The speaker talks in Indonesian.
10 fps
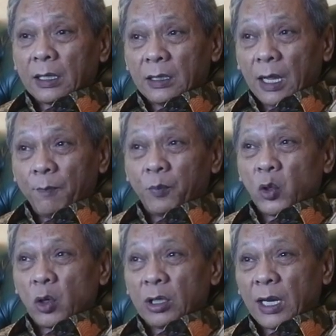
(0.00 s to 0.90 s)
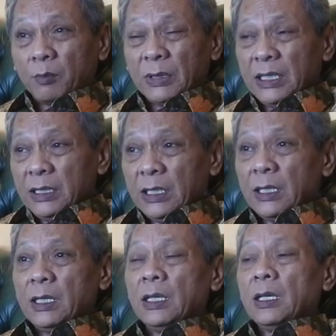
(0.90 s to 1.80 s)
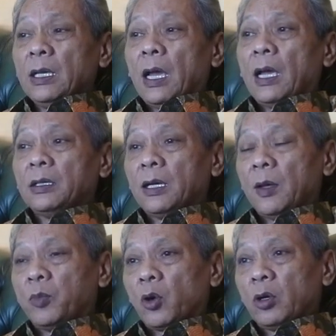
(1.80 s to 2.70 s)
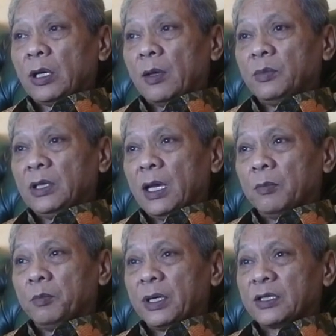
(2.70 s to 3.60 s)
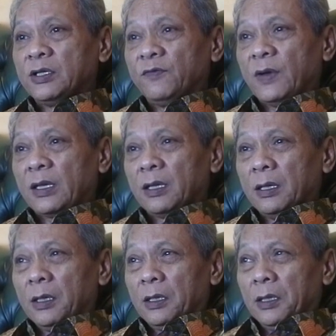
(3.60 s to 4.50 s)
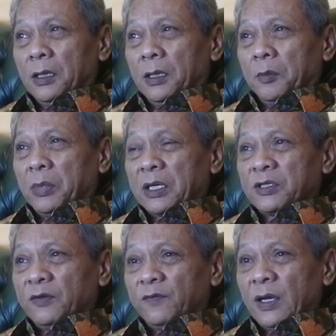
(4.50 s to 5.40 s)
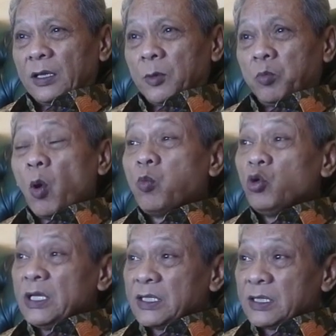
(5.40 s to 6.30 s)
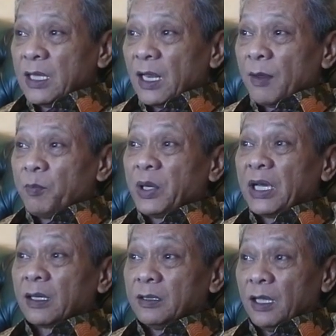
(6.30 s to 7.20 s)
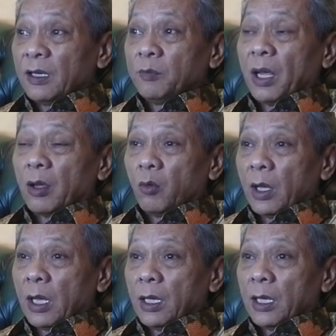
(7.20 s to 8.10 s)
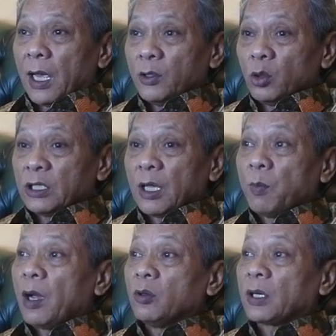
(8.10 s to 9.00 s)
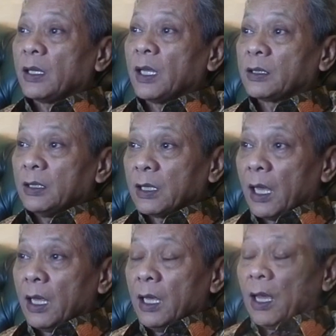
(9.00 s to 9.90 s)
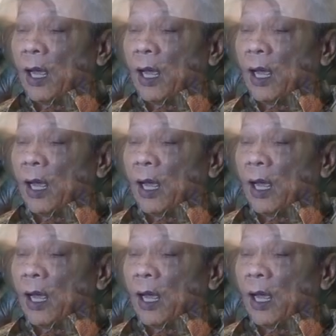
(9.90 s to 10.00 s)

Karena program ini adalah program yang bersifat bersifat populis dalam pengertian bahwa Ayo kita bangun rakyat kita.